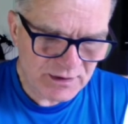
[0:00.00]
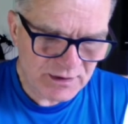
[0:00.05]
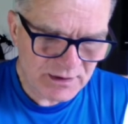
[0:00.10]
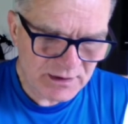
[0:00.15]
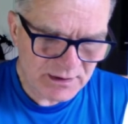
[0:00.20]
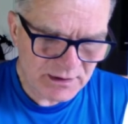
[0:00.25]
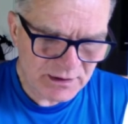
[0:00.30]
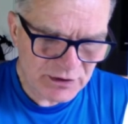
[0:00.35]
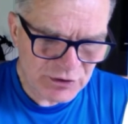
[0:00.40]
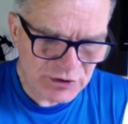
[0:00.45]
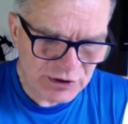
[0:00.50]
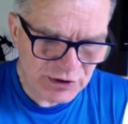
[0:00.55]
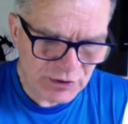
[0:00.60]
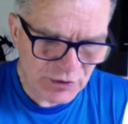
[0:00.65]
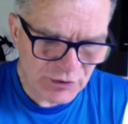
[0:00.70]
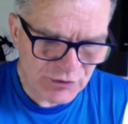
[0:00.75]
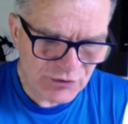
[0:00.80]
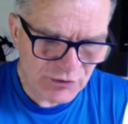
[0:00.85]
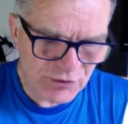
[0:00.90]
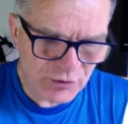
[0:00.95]
jeśli
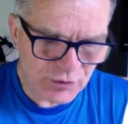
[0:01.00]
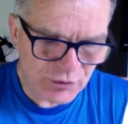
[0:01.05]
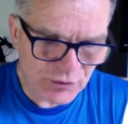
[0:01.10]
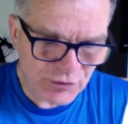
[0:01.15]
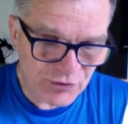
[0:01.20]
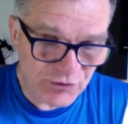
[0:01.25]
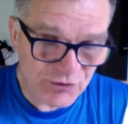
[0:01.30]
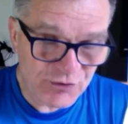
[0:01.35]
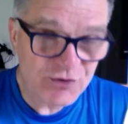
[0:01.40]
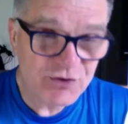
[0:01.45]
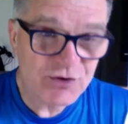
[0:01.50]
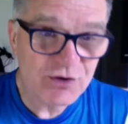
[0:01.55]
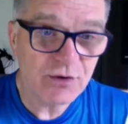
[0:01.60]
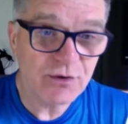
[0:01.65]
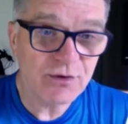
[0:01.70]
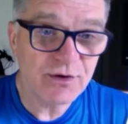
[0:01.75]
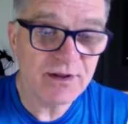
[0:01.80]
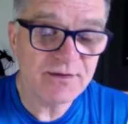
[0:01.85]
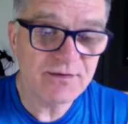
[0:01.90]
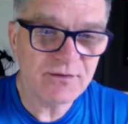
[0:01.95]
chodzi o korzyści,
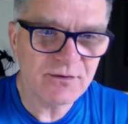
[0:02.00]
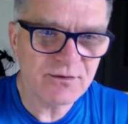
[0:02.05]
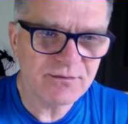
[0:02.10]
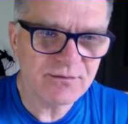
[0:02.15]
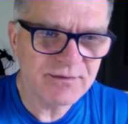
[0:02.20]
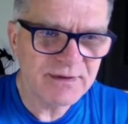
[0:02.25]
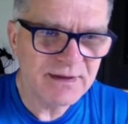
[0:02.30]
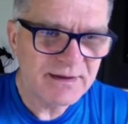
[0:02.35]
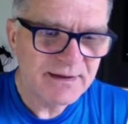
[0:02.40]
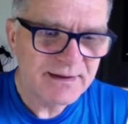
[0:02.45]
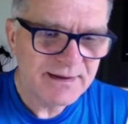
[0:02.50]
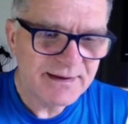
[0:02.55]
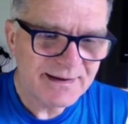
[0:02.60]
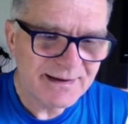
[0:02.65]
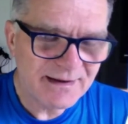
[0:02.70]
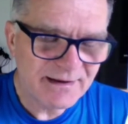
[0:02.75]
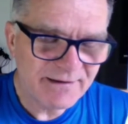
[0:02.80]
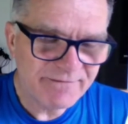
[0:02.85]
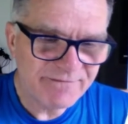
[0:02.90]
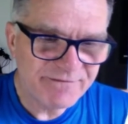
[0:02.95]
one są
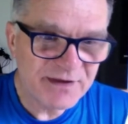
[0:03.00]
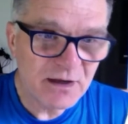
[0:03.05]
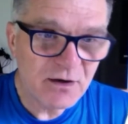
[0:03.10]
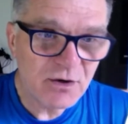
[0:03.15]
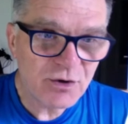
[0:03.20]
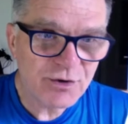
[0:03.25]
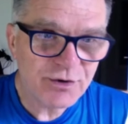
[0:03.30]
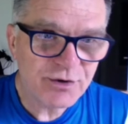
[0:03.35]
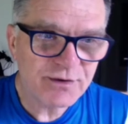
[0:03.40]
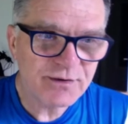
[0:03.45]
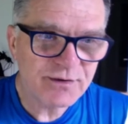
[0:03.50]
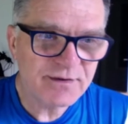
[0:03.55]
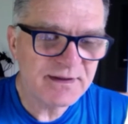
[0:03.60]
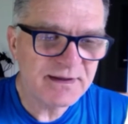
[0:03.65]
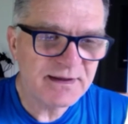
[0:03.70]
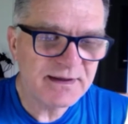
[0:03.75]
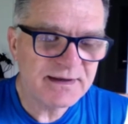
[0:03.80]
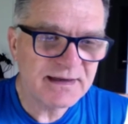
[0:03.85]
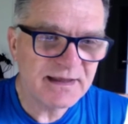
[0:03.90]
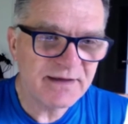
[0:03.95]

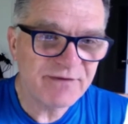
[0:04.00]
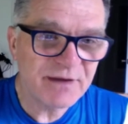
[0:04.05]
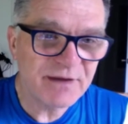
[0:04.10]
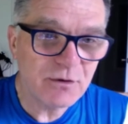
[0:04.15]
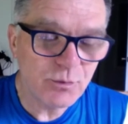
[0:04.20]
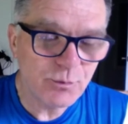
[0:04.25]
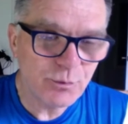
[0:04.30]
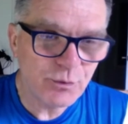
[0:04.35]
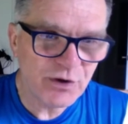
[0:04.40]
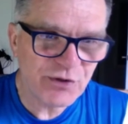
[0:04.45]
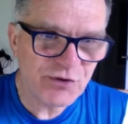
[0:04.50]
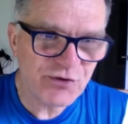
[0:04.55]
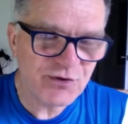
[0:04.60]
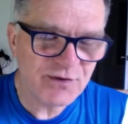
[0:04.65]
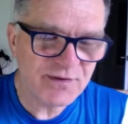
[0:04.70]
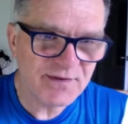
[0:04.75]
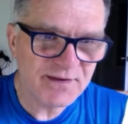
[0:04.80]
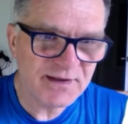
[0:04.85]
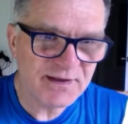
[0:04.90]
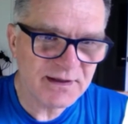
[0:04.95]
wielokrotne na wielu
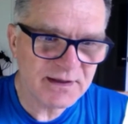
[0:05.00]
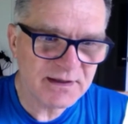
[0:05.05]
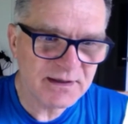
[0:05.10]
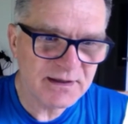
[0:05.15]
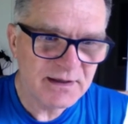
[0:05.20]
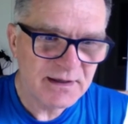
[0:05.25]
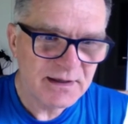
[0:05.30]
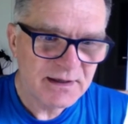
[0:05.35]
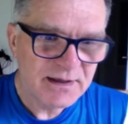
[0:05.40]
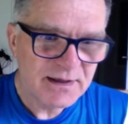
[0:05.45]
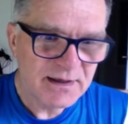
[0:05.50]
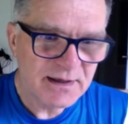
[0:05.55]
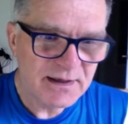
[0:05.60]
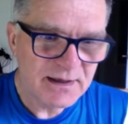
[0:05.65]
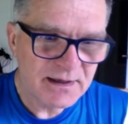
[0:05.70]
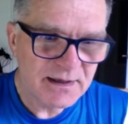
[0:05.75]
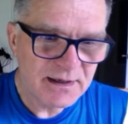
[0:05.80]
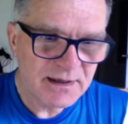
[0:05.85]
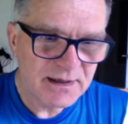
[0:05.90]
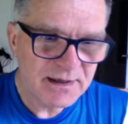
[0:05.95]
płaszczyznach
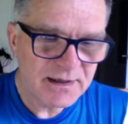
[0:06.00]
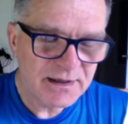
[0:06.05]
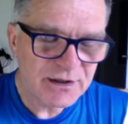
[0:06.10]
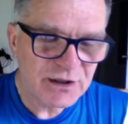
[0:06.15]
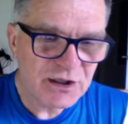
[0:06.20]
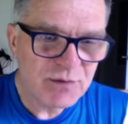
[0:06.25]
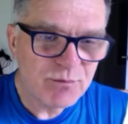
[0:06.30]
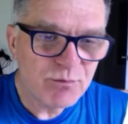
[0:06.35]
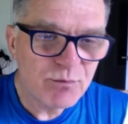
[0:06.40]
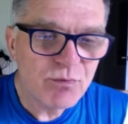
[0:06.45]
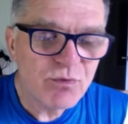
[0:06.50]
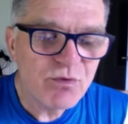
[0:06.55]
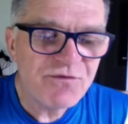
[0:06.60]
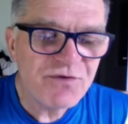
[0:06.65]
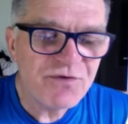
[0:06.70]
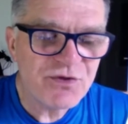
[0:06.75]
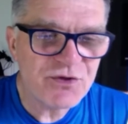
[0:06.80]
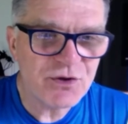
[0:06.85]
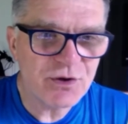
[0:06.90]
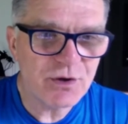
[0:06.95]
i
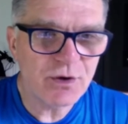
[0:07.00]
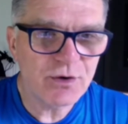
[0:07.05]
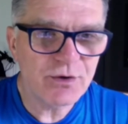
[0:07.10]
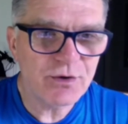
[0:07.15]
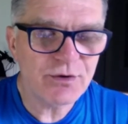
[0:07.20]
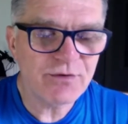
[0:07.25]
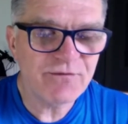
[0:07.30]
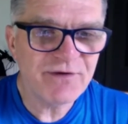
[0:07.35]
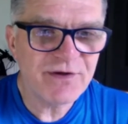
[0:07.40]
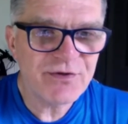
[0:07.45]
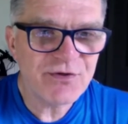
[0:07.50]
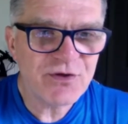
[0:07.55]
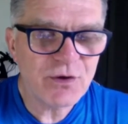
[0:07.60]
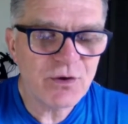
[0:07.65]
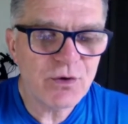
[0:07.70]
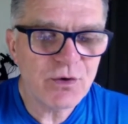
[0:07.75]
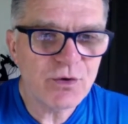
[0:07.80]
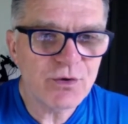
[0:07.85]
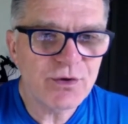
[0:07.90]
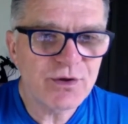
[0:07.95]
mówi się o rowerze
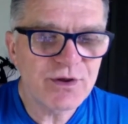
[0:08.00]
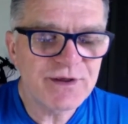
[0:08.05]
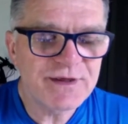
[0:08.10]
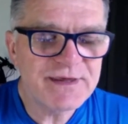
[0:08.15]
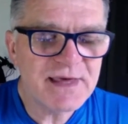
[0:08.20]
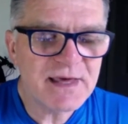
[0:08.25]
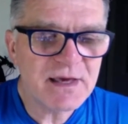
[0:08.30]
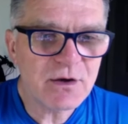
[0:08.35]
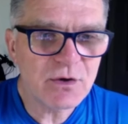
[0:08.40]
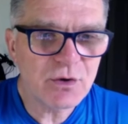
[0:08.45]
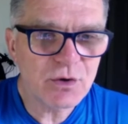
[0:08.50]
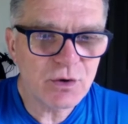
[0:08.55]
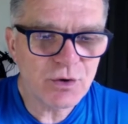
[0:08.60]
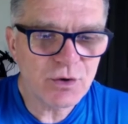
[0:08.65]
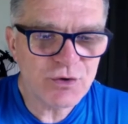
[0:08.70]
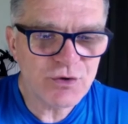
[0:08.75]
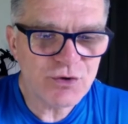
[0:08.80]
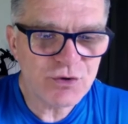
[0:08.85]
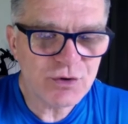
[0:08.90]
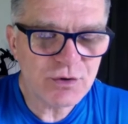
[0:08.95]
o, jako o
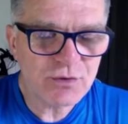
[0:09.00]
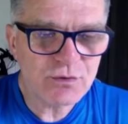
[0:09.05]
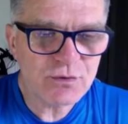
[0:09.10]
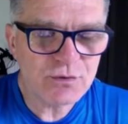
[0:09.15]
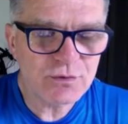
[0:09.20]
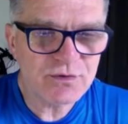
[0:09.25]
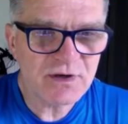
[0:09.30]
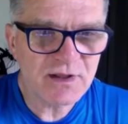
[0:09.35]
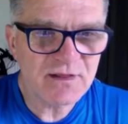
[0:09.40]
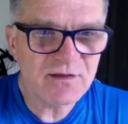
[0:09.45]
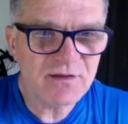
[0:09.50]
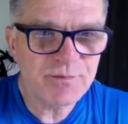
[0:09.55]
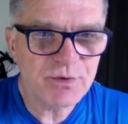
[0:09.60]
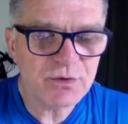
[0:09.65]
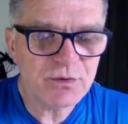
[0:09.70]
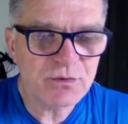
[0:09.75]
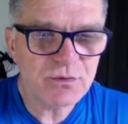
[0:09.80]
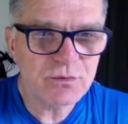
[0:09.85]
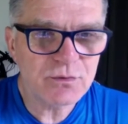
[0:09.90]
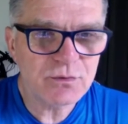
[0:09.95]
środku
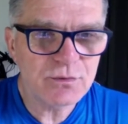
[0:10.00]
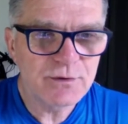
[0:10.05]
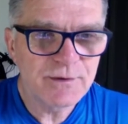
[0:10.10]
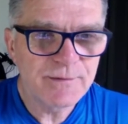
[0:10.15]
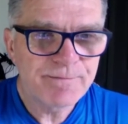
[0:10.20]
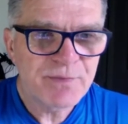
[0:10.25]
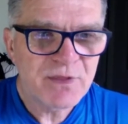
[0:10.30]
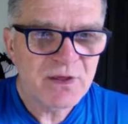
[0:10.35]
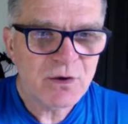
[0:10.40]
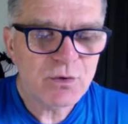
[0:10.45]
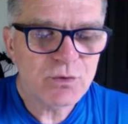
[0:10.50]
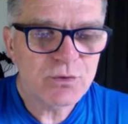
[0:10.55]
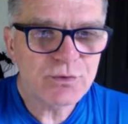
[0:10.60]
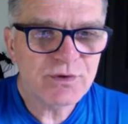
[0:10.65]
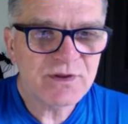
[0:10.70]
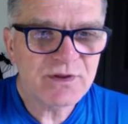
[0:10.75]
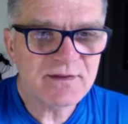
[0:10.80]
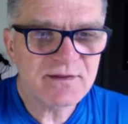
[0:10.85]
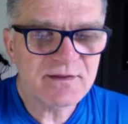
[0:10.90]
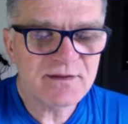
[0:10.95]
transportu który
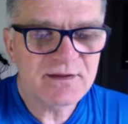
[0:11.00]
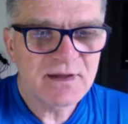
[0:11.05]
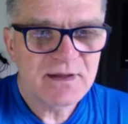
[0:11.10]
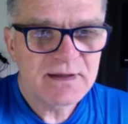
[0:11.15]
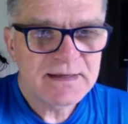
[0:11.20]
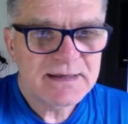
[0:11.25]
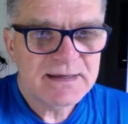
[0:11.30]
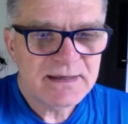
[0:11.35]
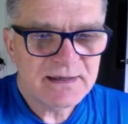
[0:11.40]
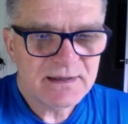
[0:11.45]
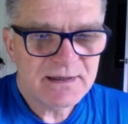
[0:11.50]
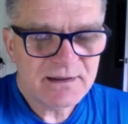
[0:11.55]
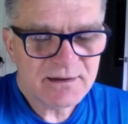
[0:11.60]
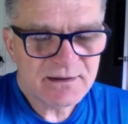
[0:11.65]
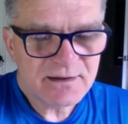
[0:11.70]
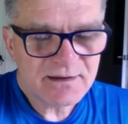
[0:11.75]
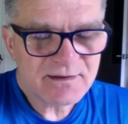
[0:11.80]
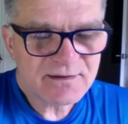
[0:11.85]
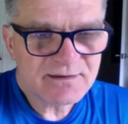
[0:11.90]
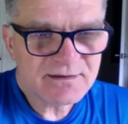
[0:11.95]
jest, e,
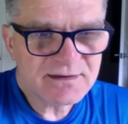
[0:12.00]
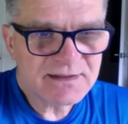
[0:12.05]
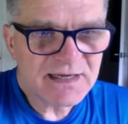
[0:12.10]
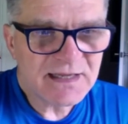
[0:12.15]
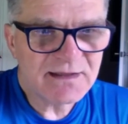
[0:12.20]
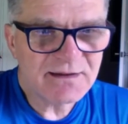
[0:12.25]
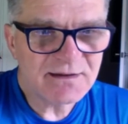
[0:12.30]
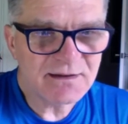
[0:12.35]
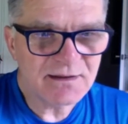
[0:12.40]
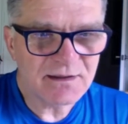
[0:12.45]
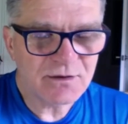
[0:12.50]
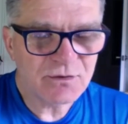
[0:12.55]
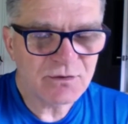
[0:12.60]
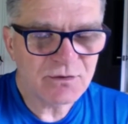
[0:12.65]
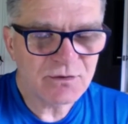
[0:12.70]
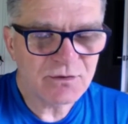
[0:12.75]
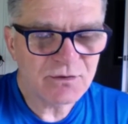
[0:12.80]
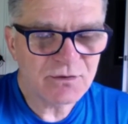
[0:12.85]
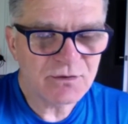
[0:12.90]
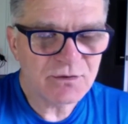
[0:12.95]
jest trendy,
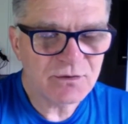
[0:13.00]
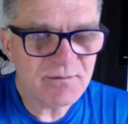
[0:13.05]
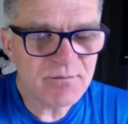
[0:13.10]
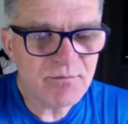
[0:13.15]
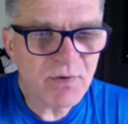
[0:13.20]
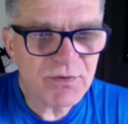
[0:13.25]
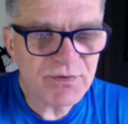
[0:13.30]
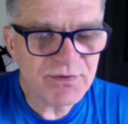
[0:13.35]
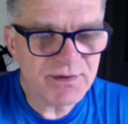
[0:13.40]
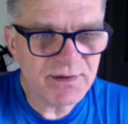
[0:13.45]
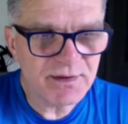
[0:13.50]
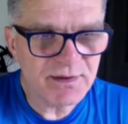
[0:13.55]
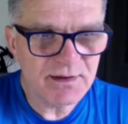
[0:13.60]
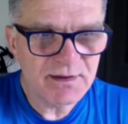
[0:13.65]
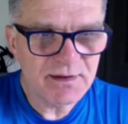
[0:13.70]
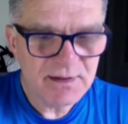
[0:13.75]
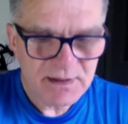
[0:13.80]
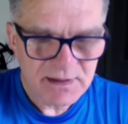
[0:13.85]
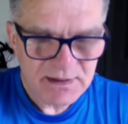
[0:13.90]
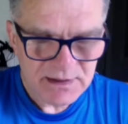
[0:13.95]
który jest modny.
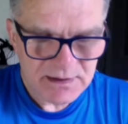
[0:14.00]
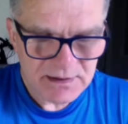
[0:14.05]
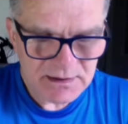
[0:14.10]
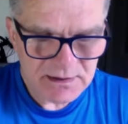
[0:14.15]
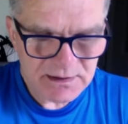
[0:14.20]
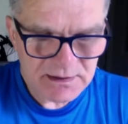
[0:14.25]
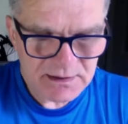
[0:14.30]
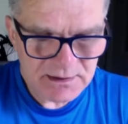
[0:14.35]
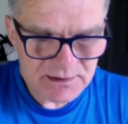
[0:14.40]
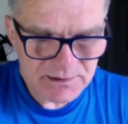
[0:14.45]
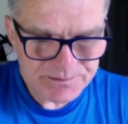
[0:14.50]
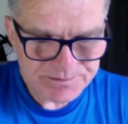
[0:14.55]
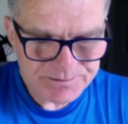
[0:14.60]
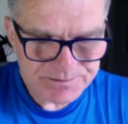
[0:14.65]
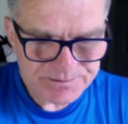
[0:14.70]
I